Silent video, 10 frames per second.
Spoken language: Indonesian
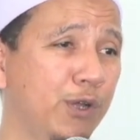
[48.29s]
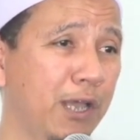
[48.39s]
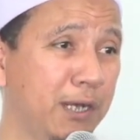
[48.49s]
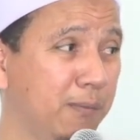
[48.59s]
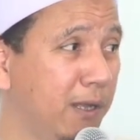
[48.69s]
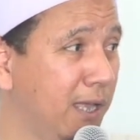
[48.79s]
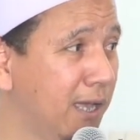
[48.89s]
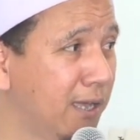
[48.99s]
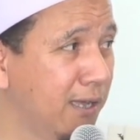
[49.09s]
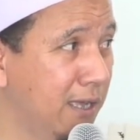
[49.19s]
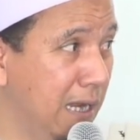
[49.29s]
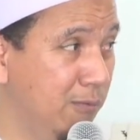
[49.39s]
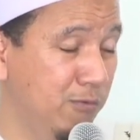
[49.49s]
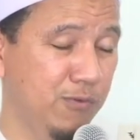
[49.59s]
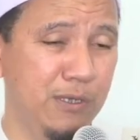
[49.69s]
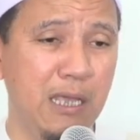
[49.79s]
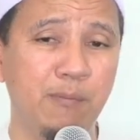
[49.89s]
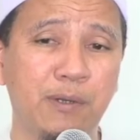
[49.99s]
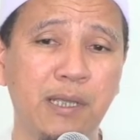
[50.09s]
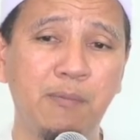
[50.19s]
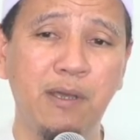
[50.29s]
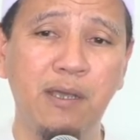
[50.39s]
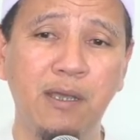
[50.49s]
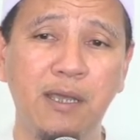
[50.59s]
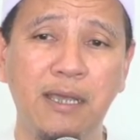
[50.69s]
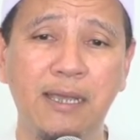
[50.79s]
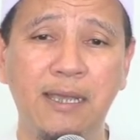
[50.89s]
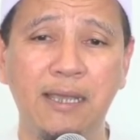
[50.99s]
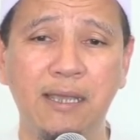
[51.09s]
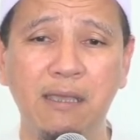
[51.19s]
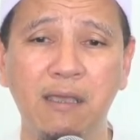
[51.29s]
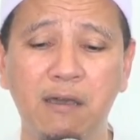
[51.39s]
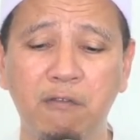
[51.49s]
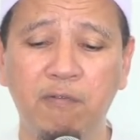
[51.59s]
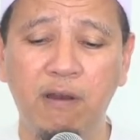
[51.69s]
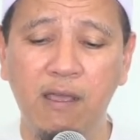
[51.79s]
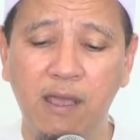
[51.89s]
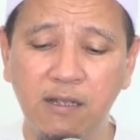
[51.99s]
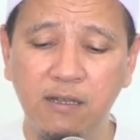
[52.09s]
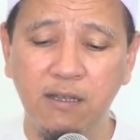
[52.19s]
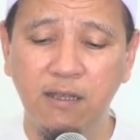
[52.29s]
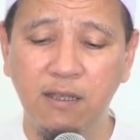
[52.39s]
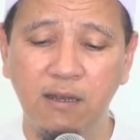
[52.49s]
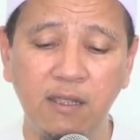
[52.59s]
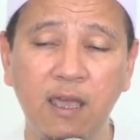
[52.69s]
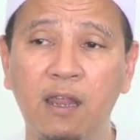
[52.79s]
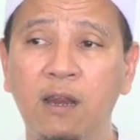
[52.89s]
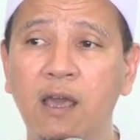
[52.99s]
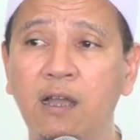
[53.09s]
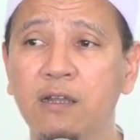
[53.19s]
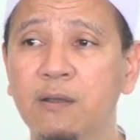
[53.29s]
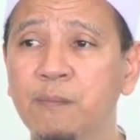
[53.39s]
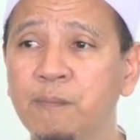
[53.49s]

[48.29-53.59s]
Ya, ada banyak ilmu. Yang pertama, i'rifil haq li ahlil haq.